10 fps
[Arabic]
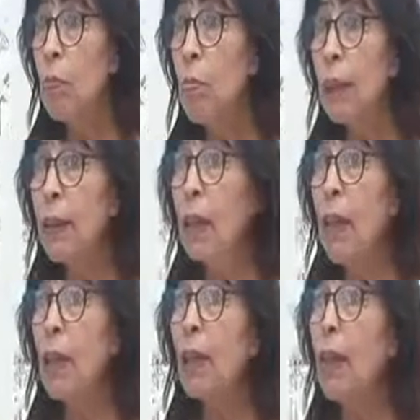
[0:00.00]

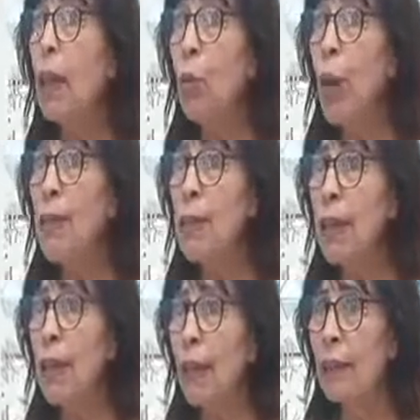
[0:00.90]
بتنا نطرح
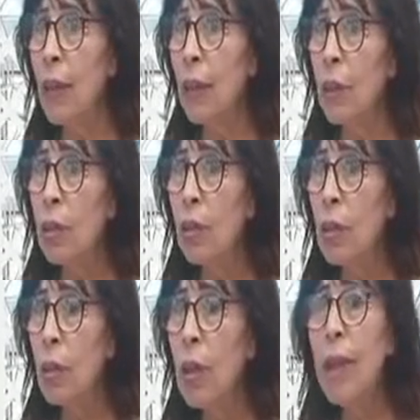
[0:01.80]
أسئلة
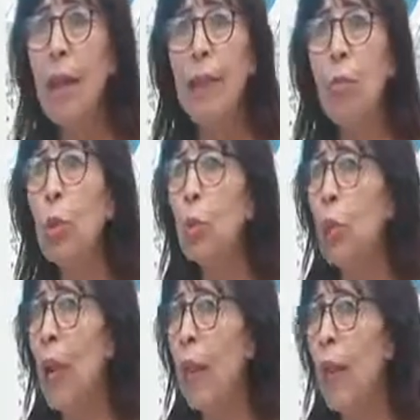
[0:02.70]
لا تمت
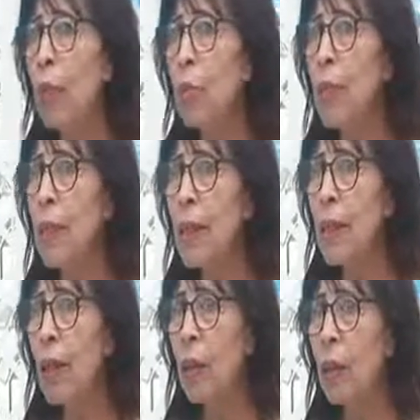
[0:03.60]
إلى العقل
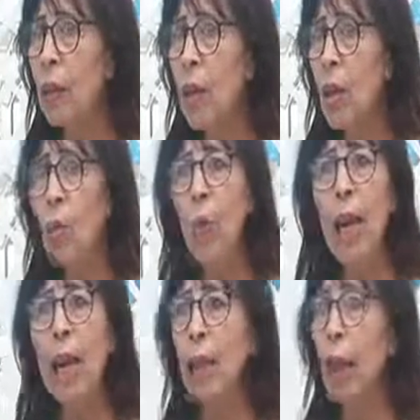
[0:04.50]
بصلة
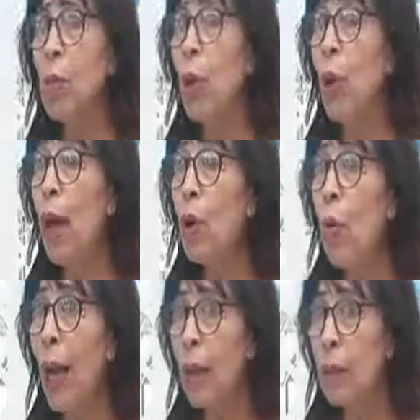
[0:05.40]
ولا يقبلها
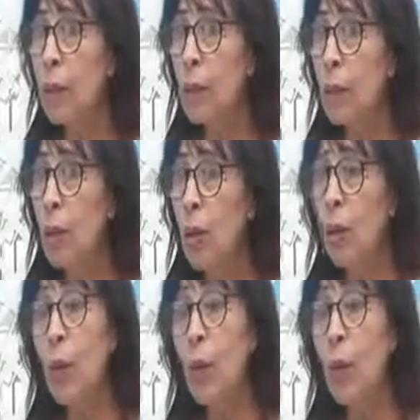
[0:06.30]
الوعي نعم.